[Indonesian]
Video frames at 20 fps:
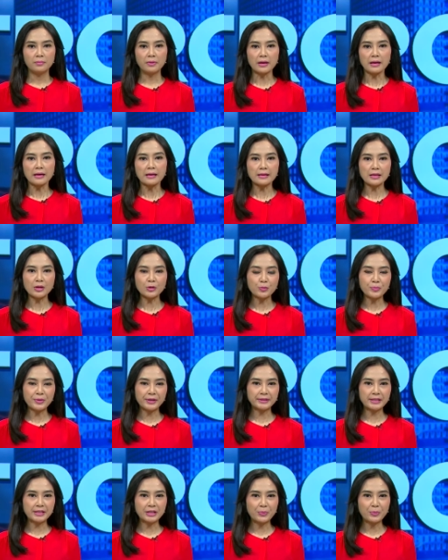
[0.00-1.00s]
Perahara rumah
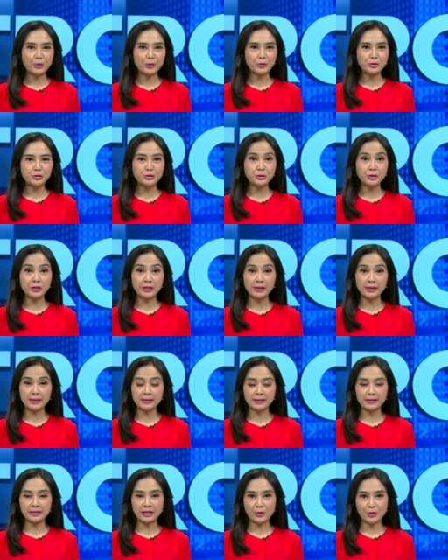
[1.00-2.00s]
tangga berujung hilangnya
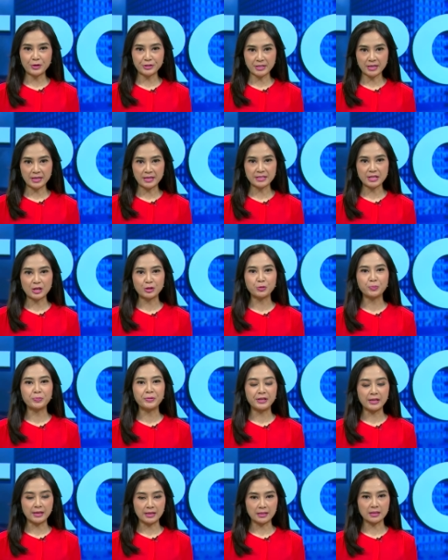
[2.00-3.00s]
nyawa salah satu
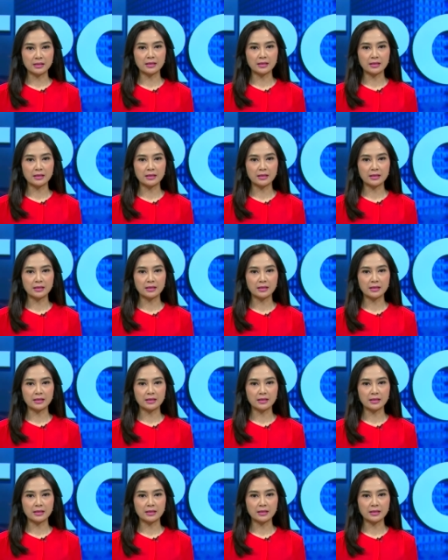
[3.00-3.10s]
pihak.